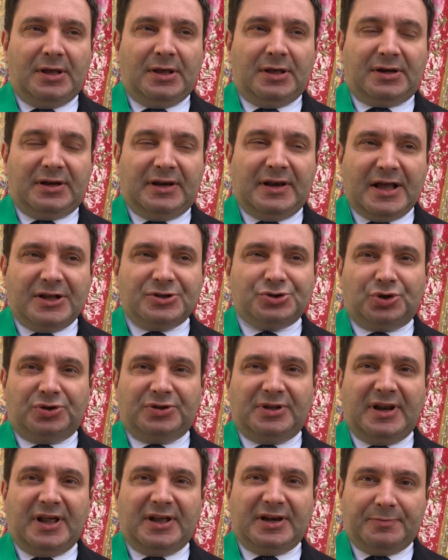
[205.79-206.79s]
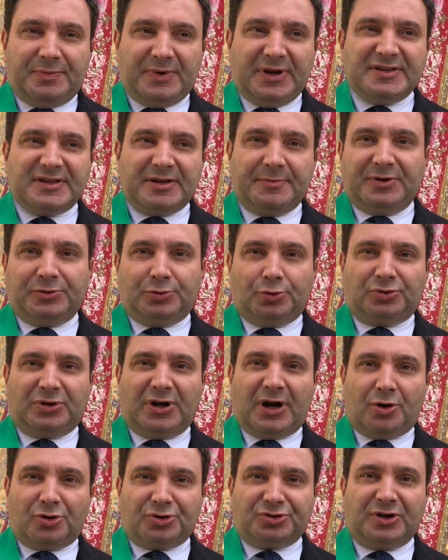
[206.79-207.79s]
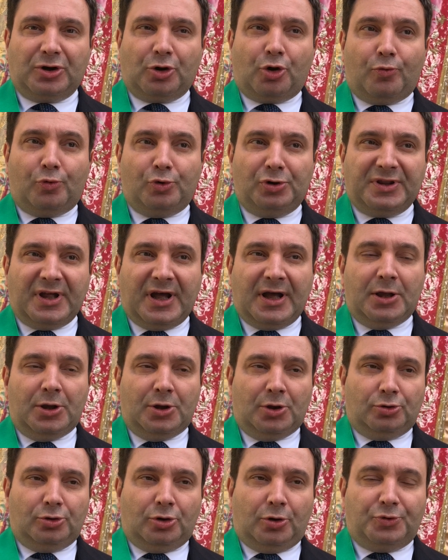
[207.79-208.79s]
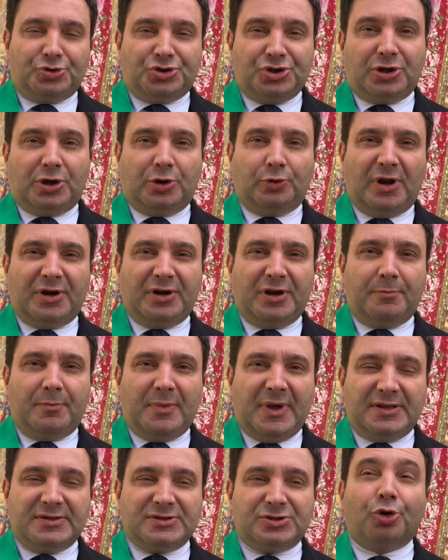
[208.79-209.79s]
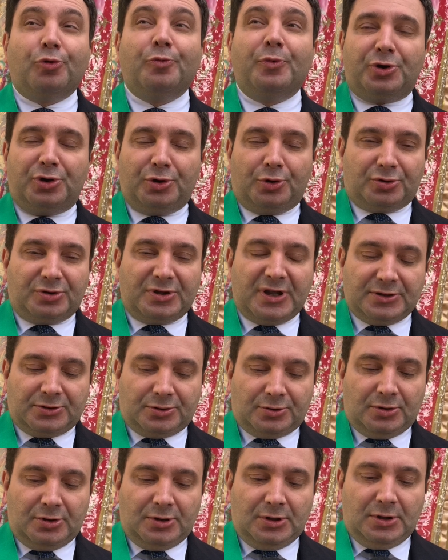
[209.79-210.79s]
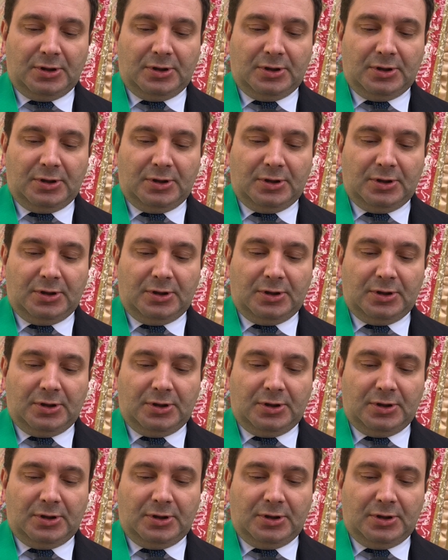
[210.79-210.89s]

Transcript: rilancio e della ripresa per tutta la nostra comunità dopo circa un anno e mezzo, come ho ricordato